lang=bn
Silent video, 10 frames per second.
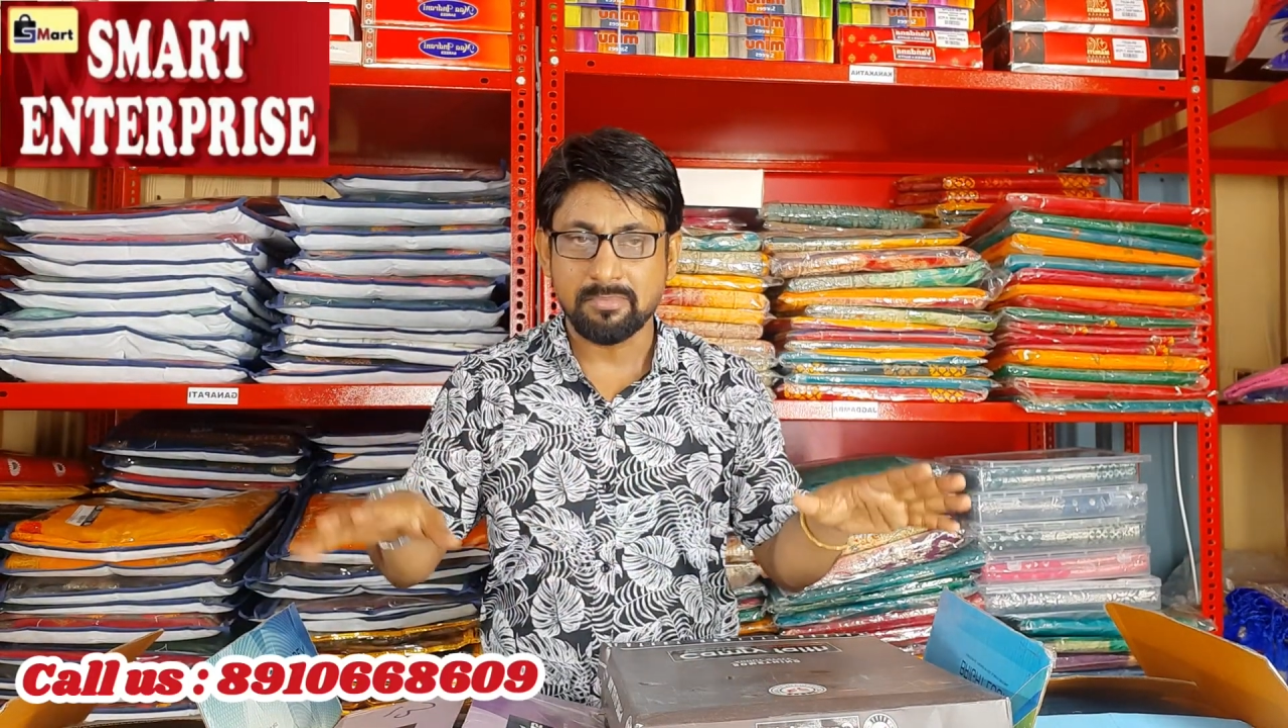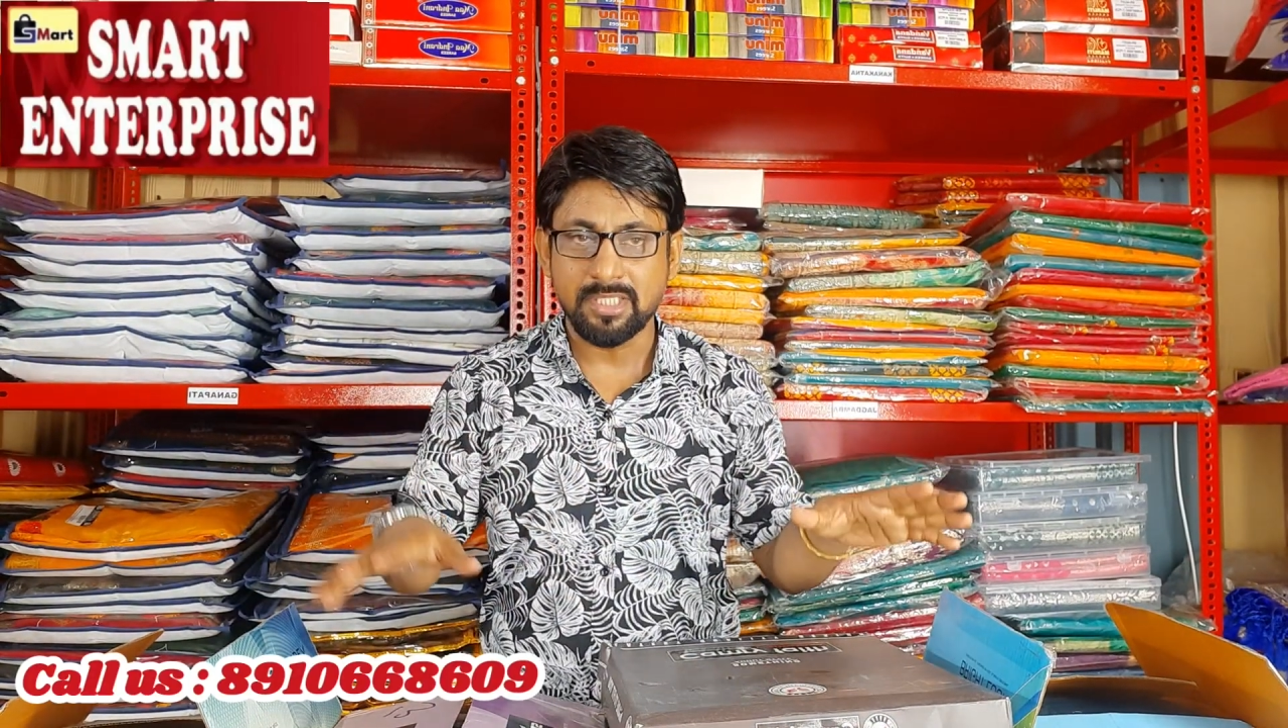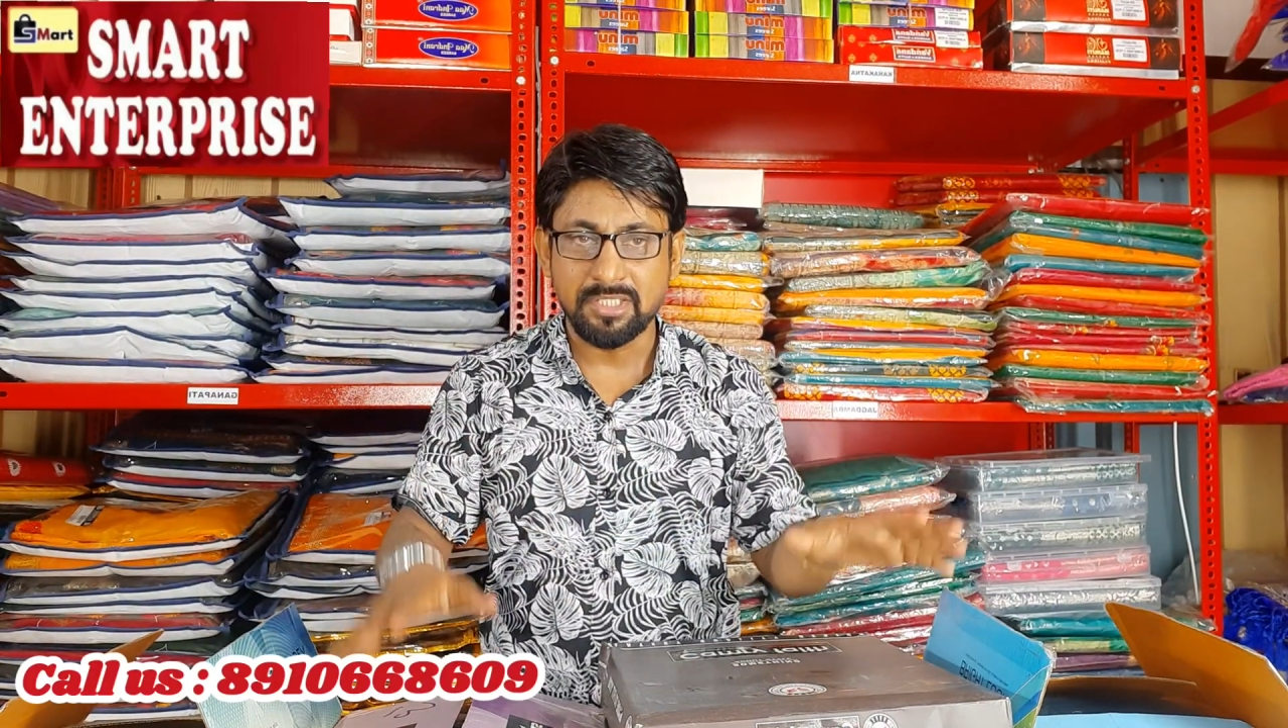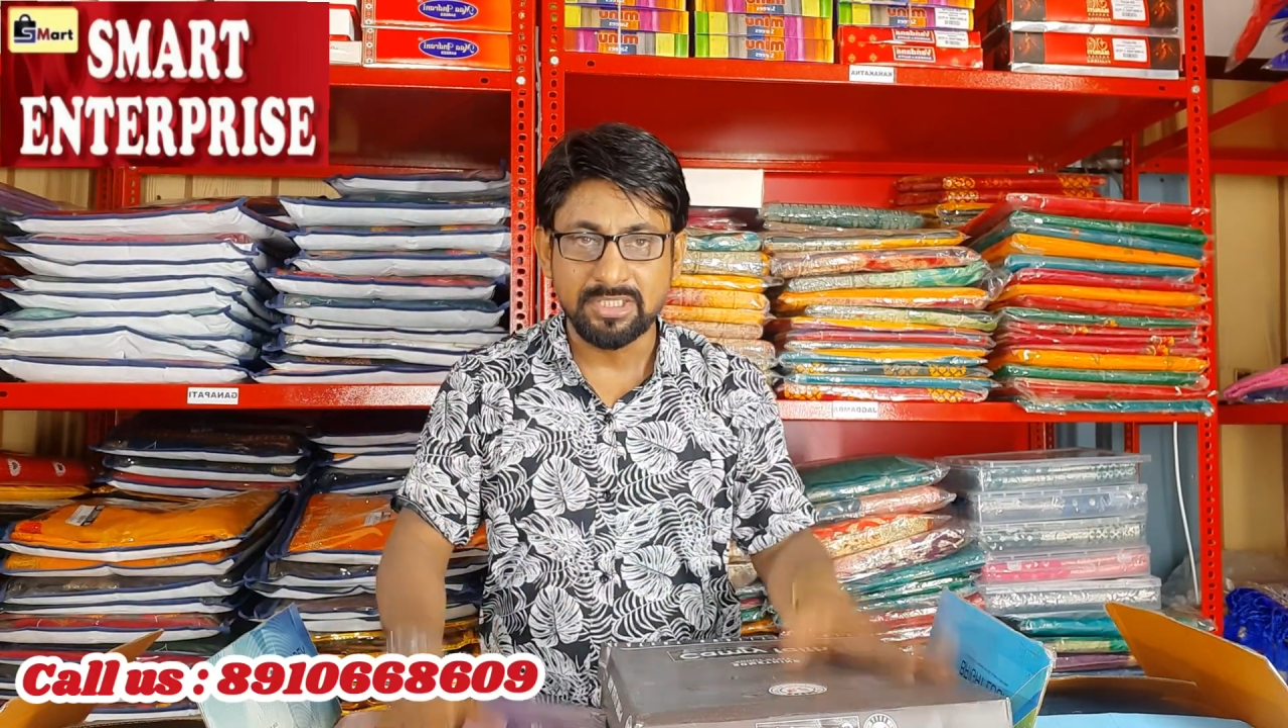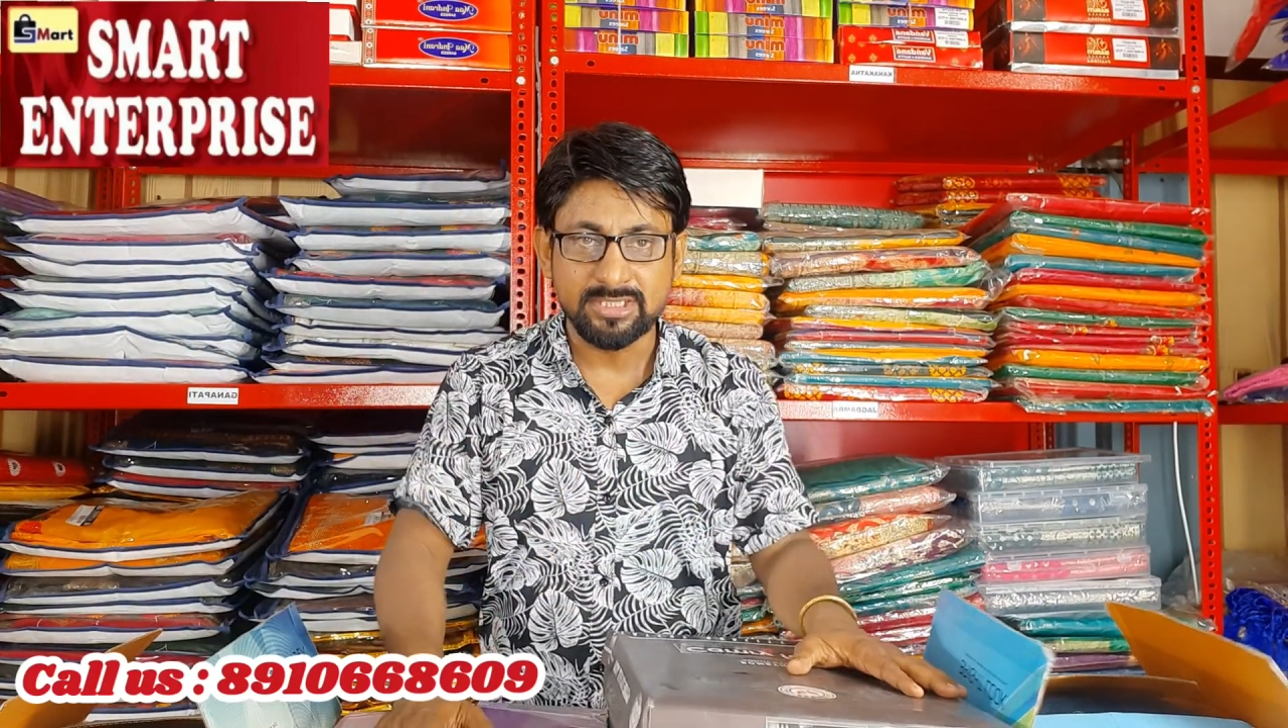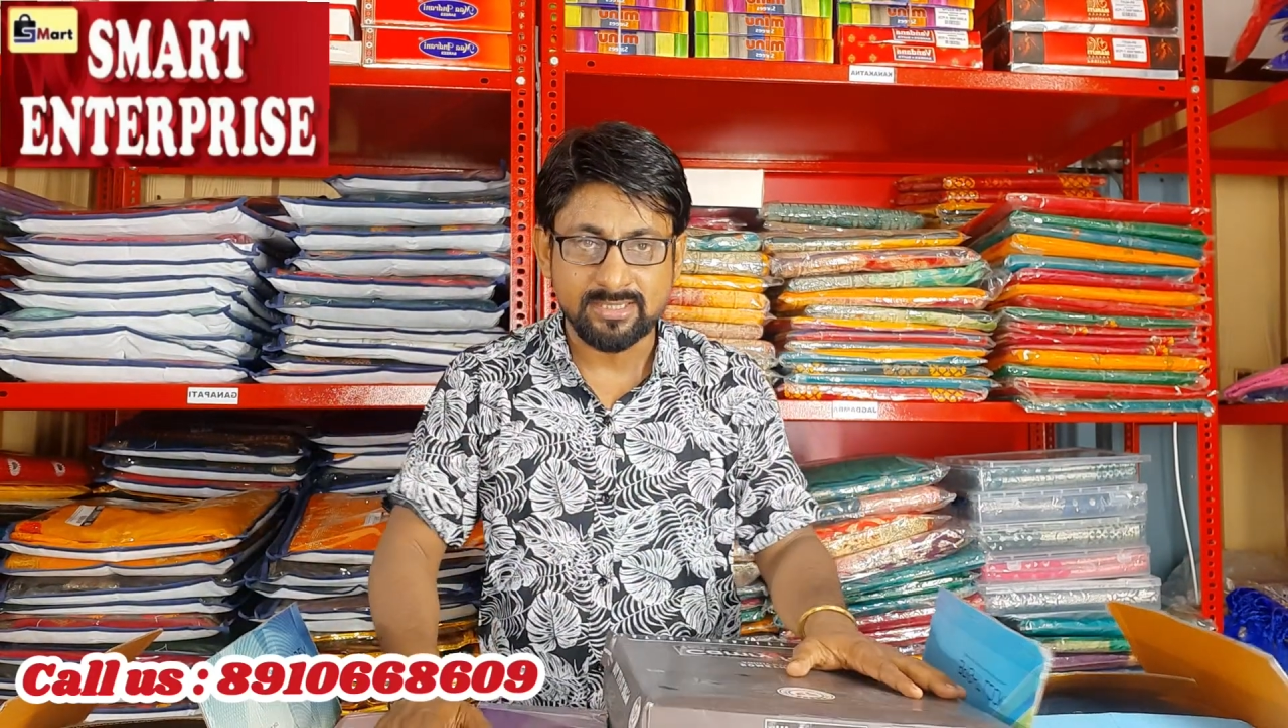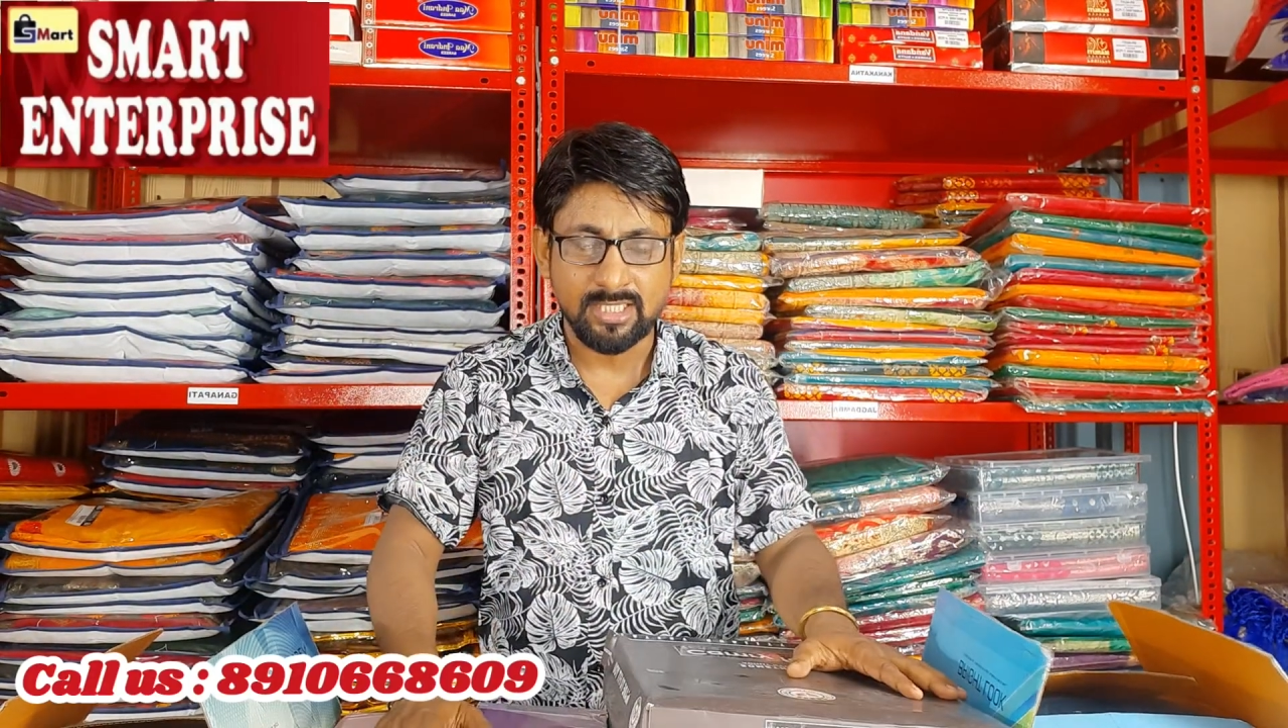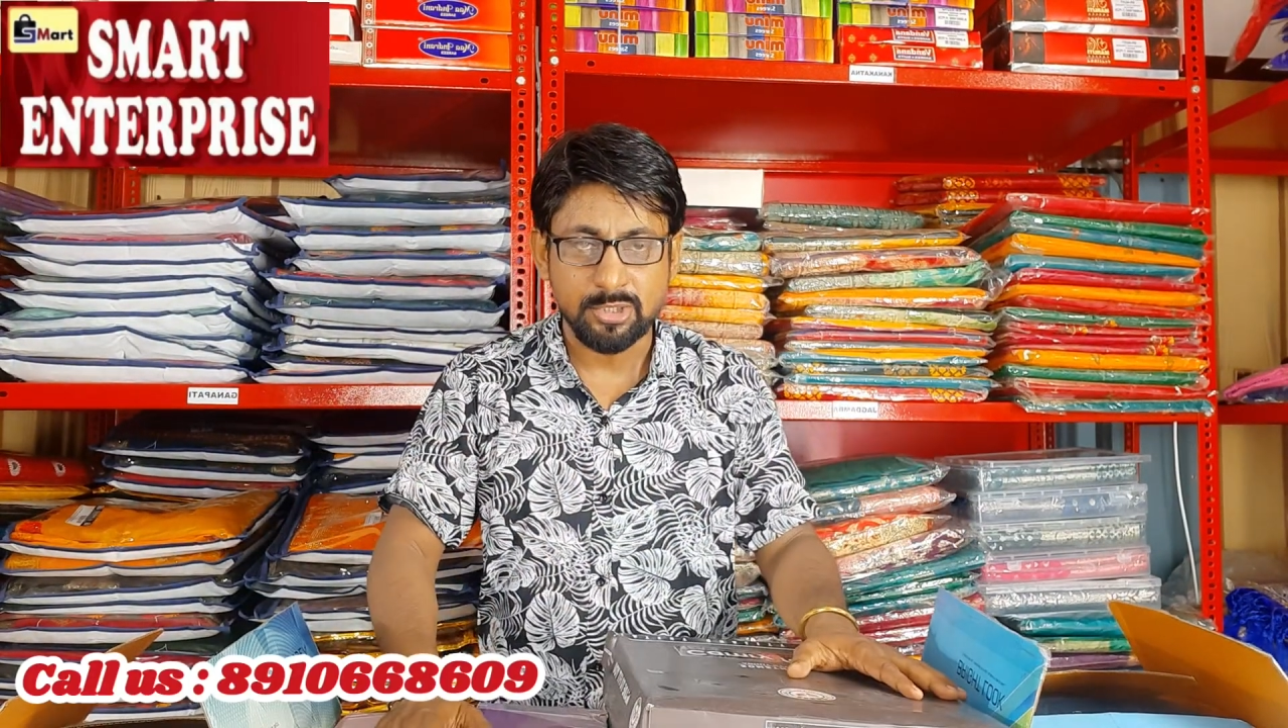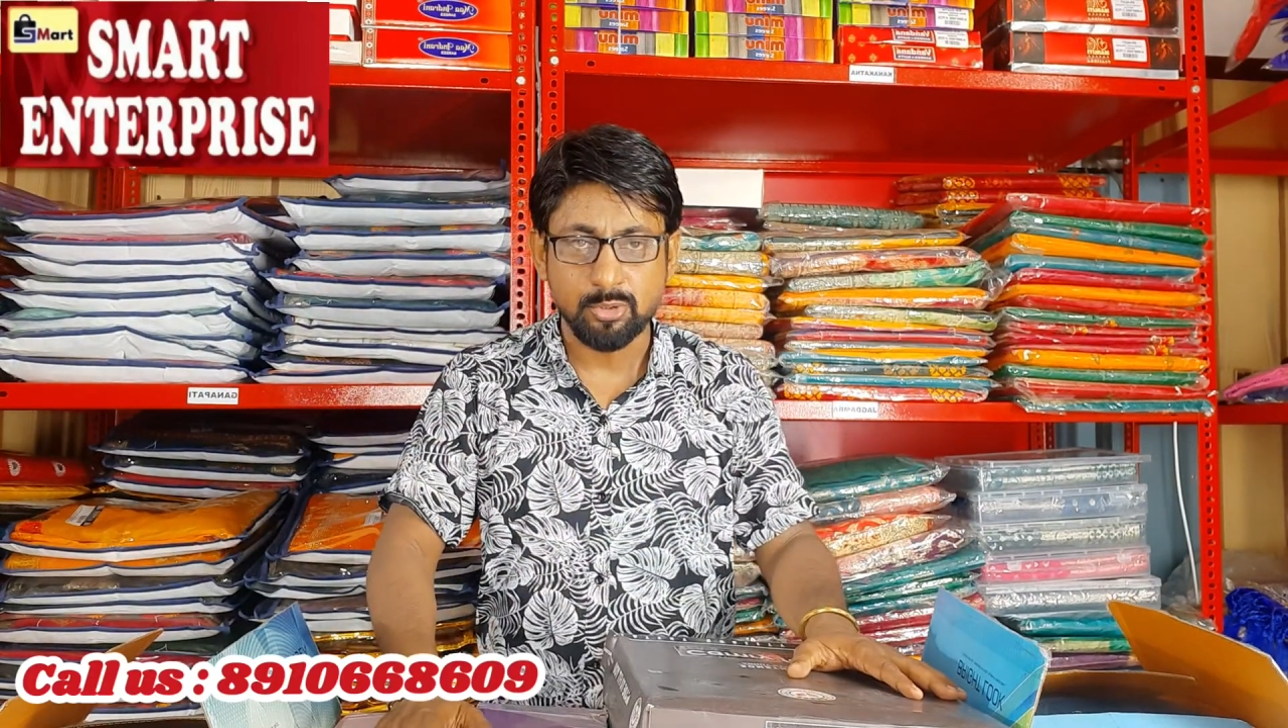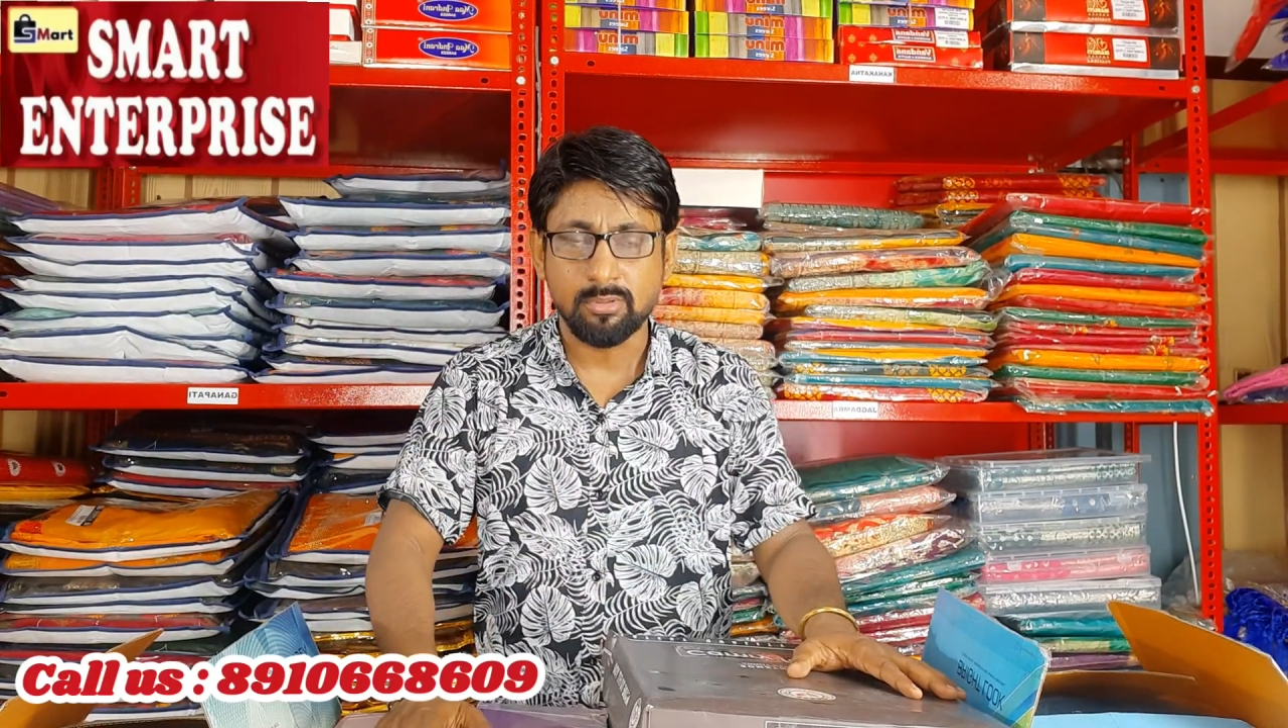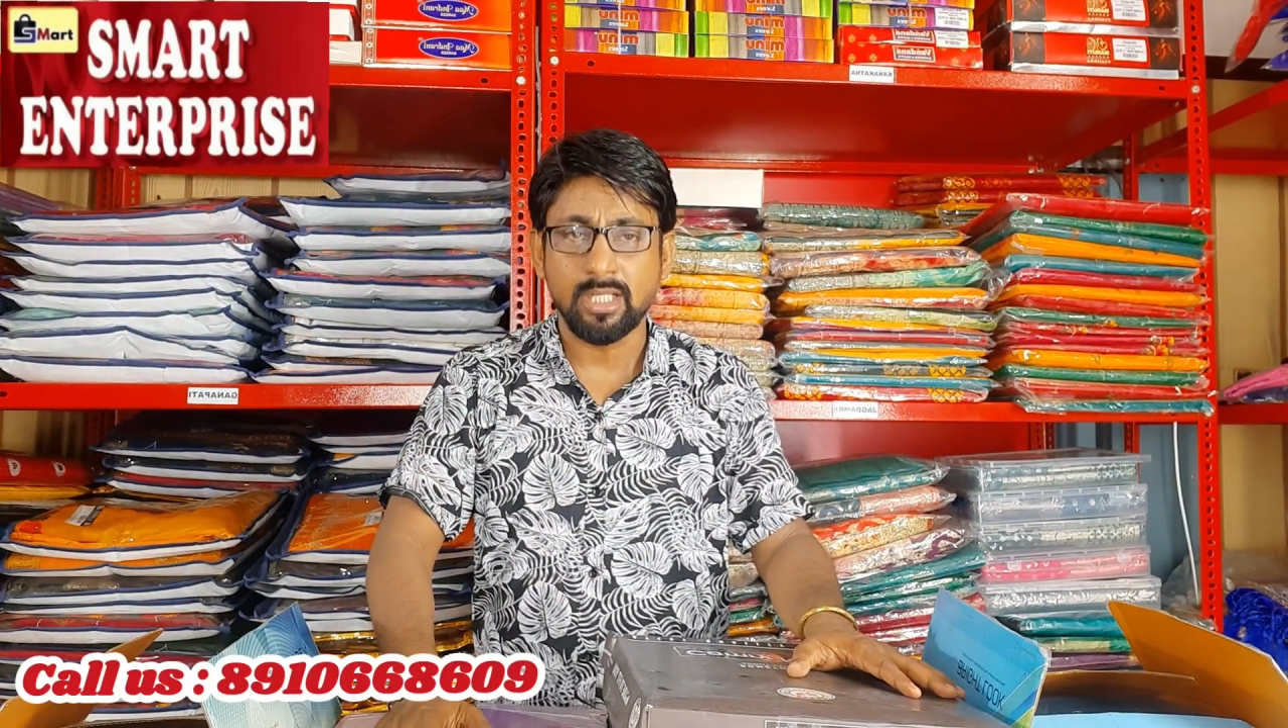আমাদের টি শার্টসের কিছু